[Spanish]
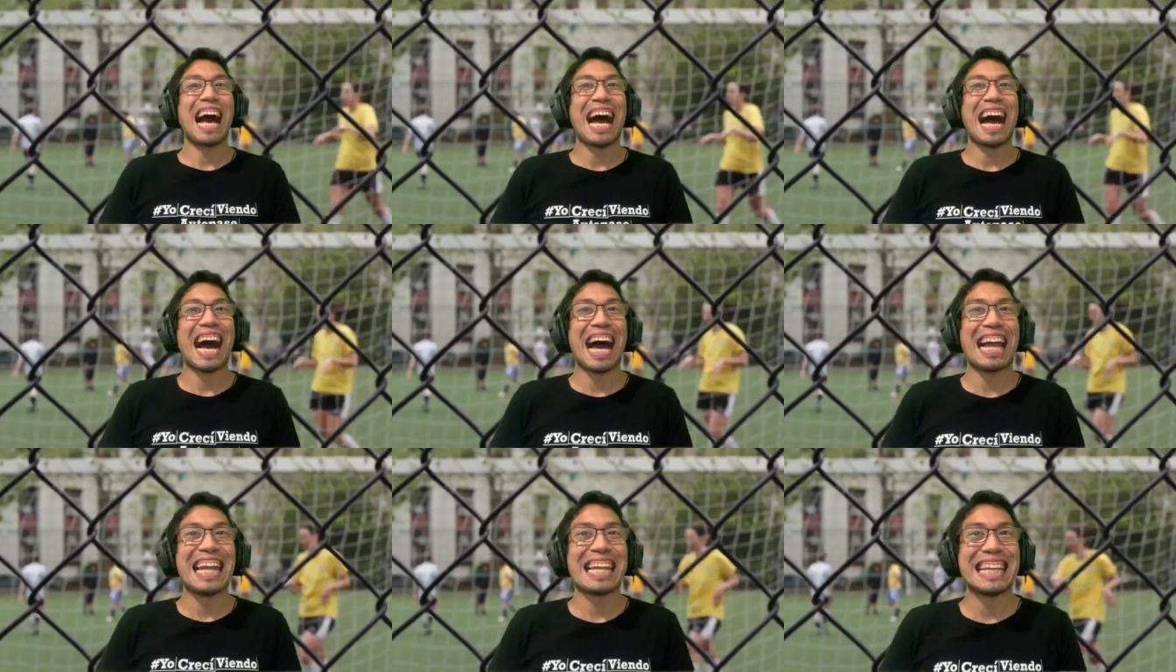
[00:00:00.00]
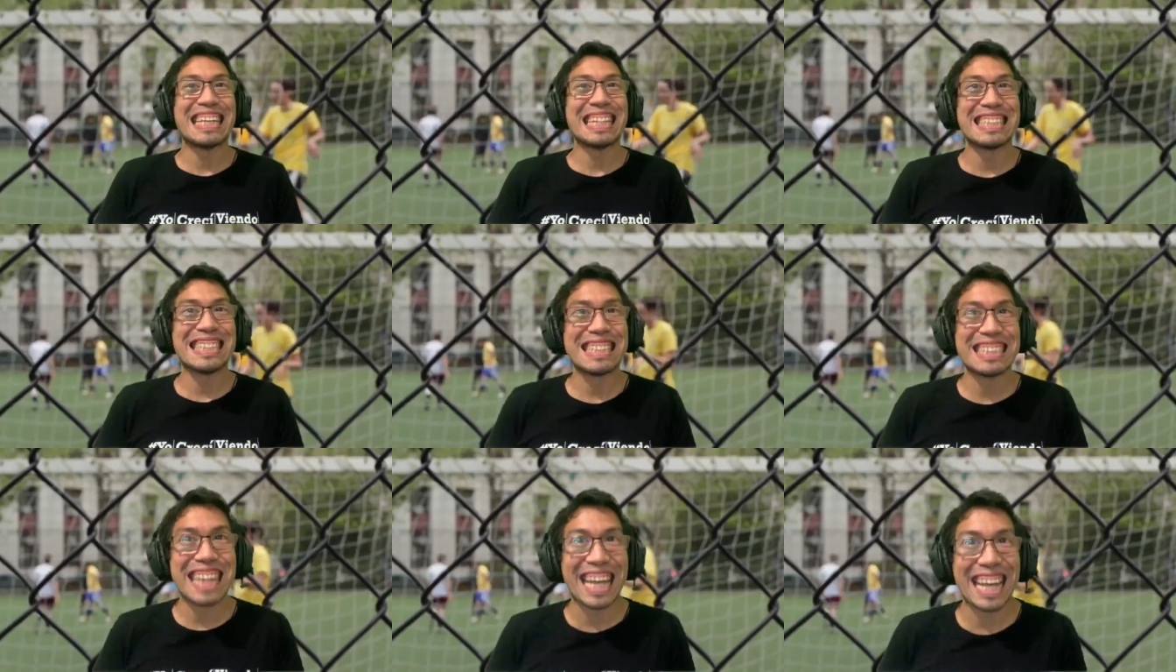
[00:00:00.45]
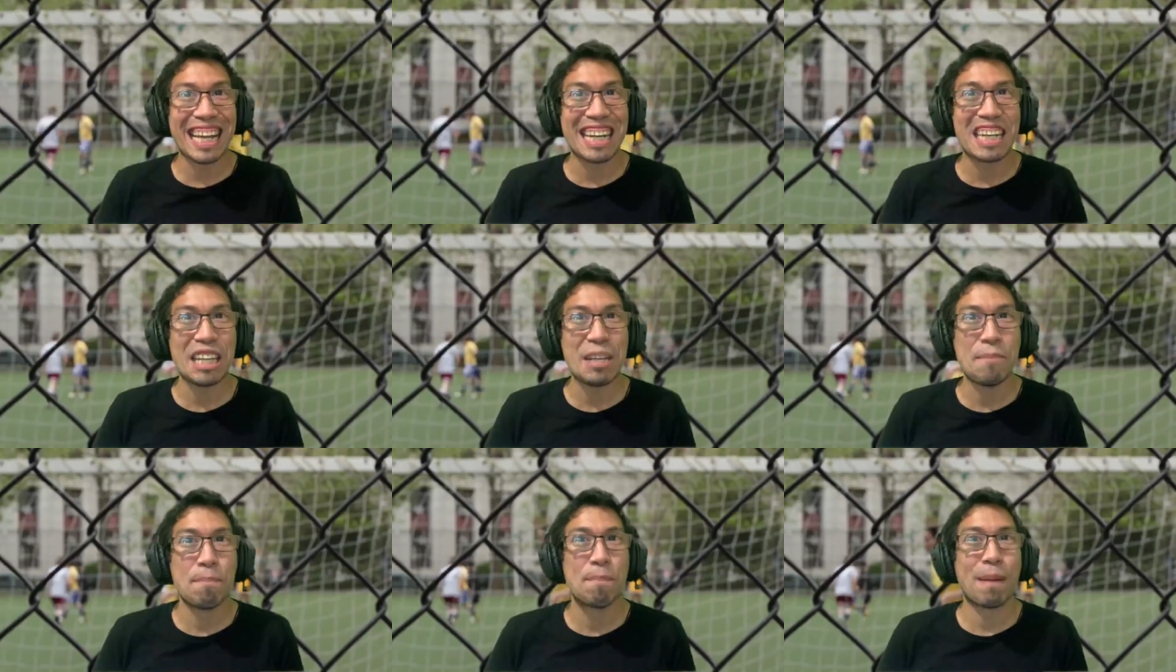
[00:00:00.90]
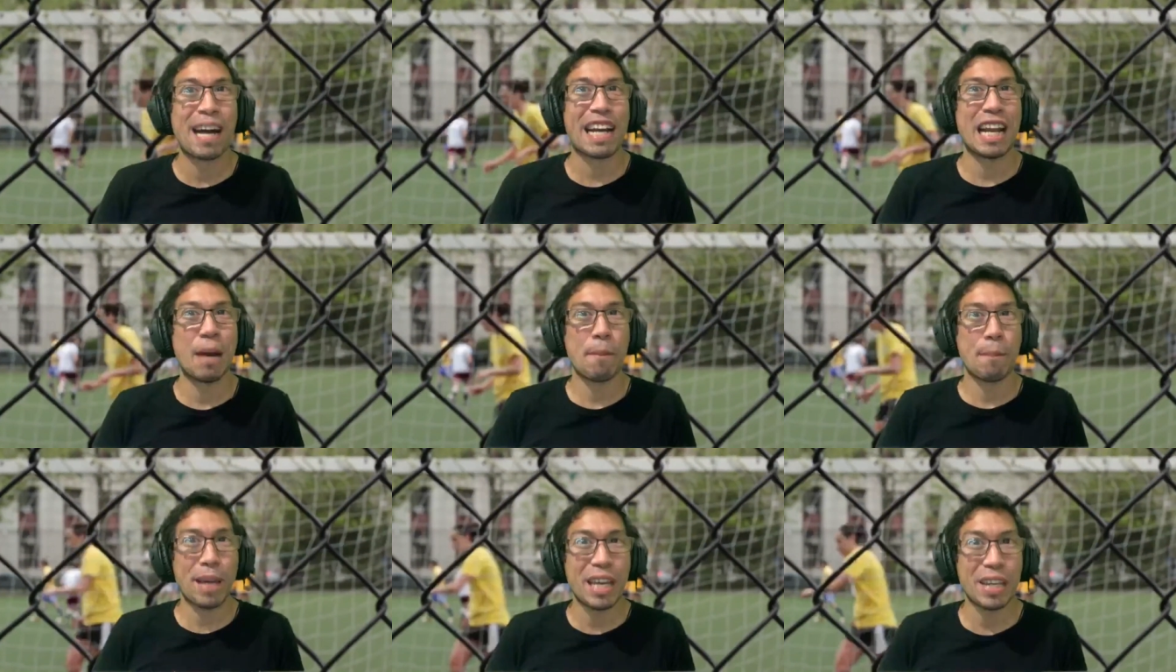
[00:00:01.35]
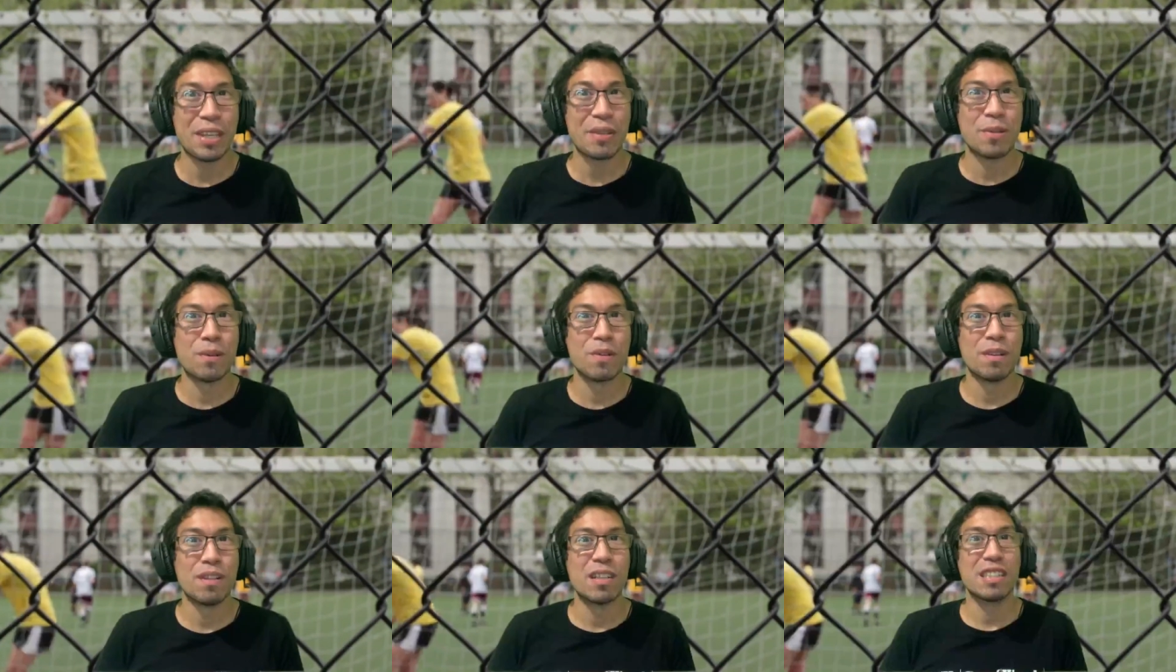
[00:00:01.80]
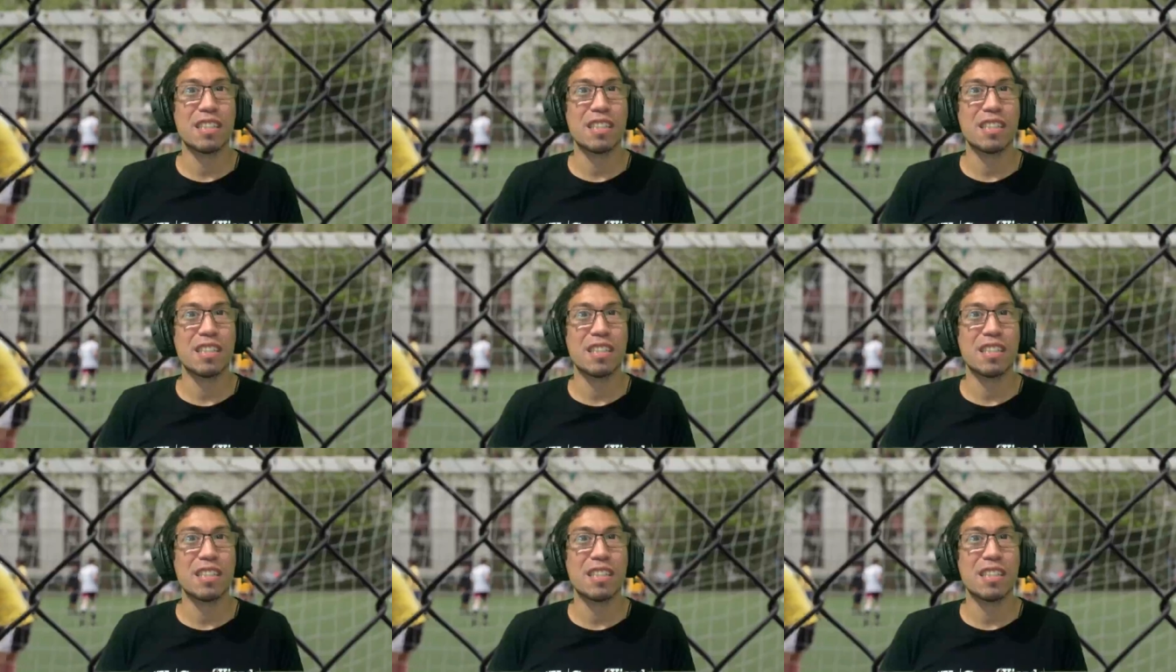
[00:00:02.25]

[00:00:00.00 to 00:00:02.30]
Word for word: al Sterling panameño,